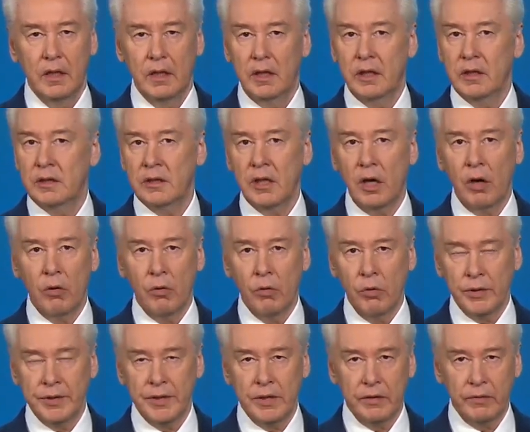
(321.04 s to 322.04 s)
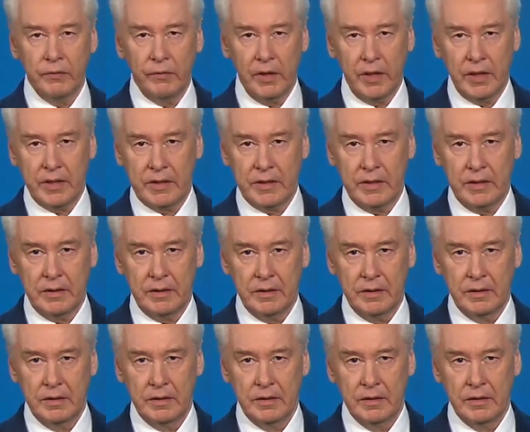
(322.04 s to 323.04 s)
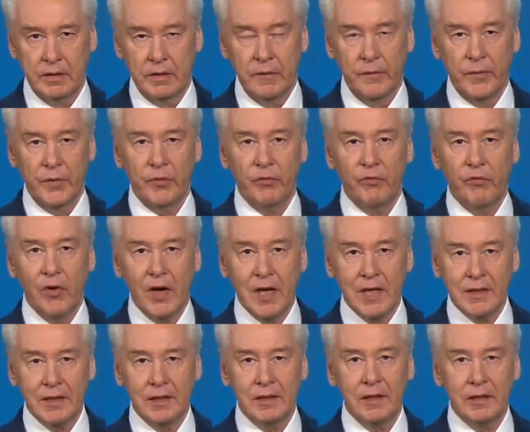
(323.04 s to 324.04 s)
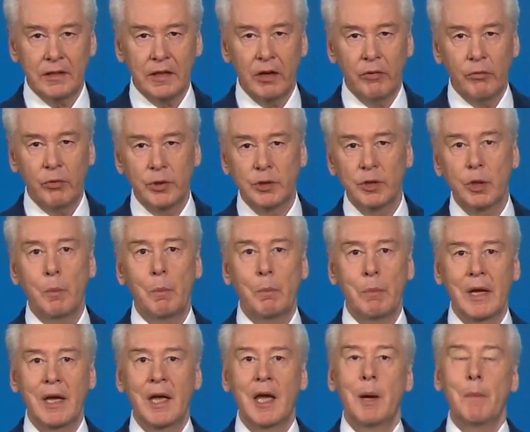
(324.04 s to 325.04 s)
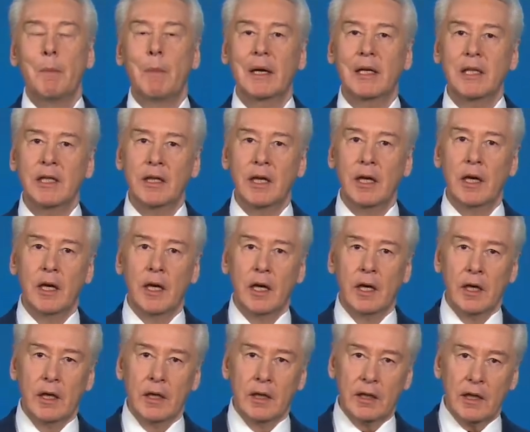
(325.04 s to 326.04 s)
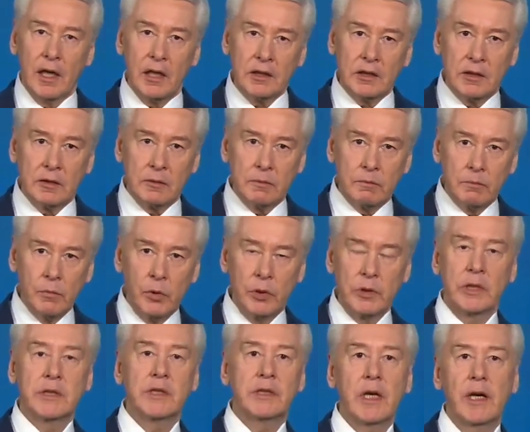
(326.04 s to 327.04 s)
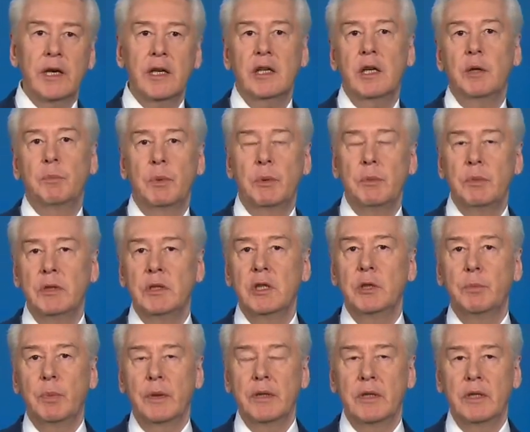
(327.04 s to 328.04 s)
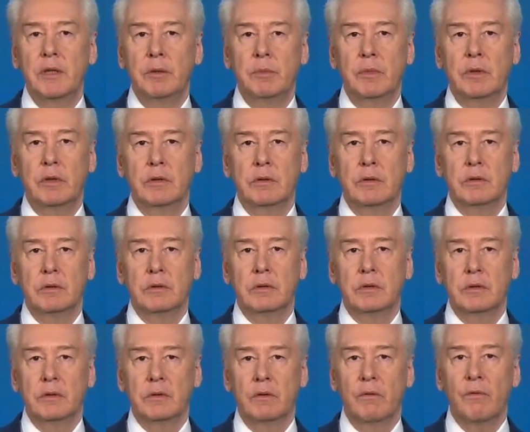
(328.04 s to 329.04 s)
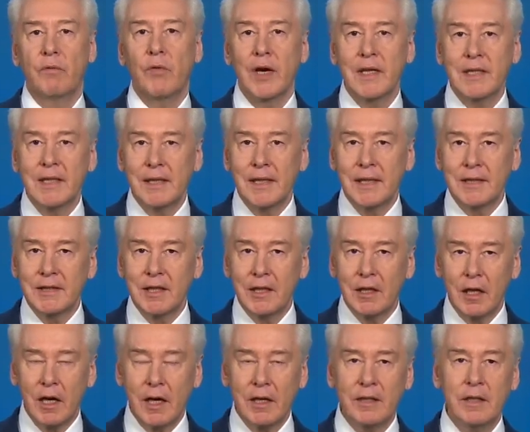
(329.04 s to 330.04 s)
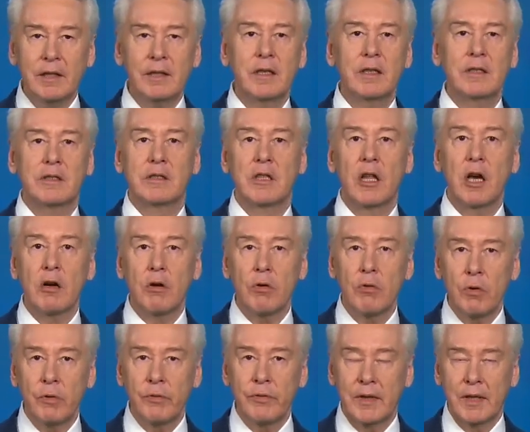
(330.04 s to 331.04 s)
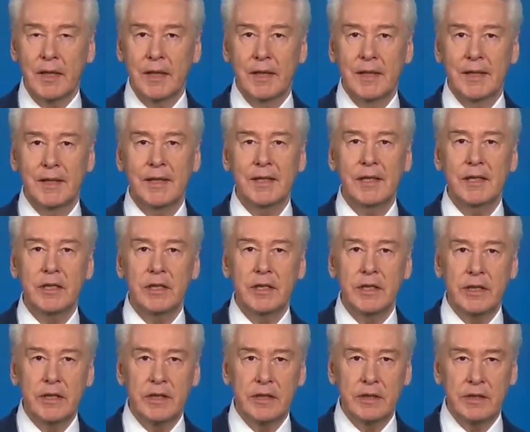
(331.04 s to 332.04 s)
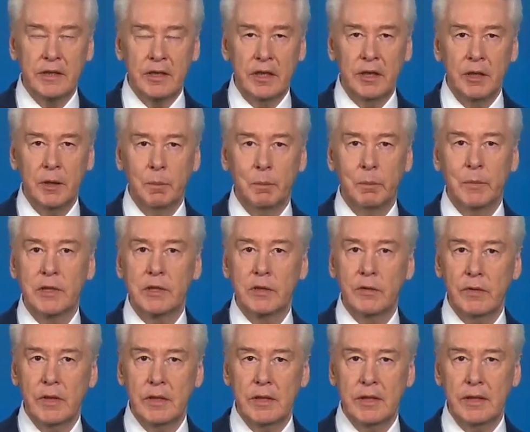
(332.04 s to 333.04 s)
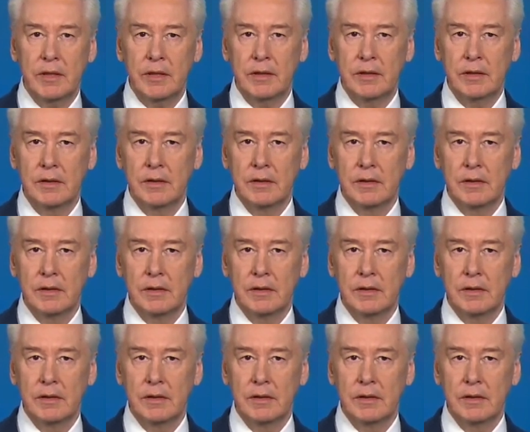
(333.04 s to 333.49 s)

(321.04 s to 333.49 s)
Это очень важно – важно для того, чтобы мы могли как можно скорее победить пандемию. Важно для сохранения здоровья и жизни москвичей.